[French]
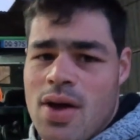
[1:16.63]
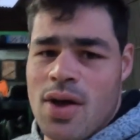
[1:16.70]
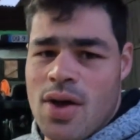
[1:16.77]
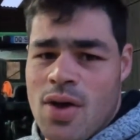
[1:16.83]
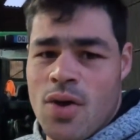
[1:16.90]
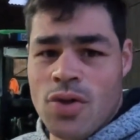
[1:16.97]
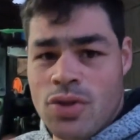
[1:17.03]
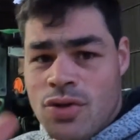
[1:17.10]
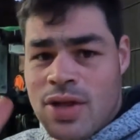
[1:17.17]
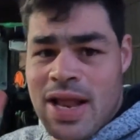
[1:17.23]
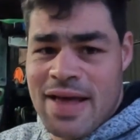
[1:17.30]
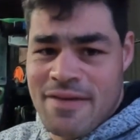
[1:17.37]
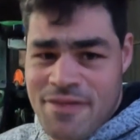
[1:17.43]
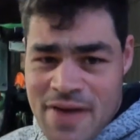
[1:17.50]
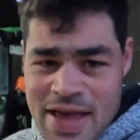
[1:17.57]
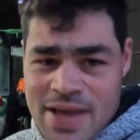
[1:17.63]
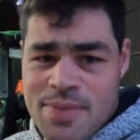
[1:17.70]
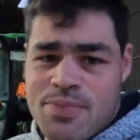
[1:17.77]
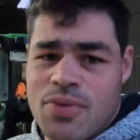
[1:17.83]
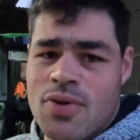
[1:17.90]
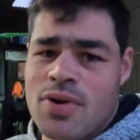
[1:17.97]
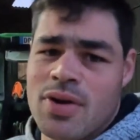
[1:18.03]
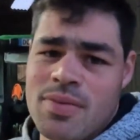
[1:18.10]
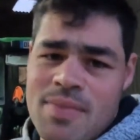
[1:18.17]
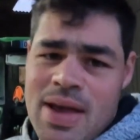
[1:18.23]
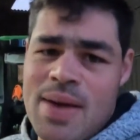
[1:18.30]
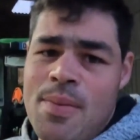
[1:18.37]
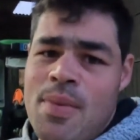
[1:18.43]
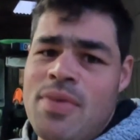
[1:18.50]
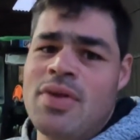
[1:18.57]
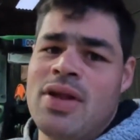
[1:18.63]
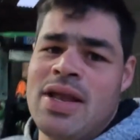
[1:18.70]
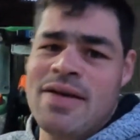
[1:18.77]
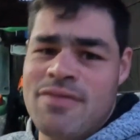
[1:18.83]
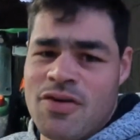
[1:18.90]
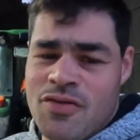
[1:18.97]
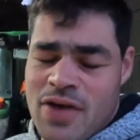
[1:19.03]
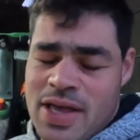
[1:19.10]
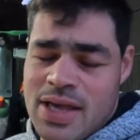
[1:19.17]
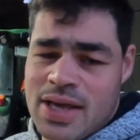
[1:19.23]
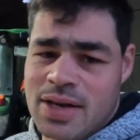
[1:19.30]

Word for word: Euh, au lieu de donner la veille pour le lendemain, me donne l'avant-veille.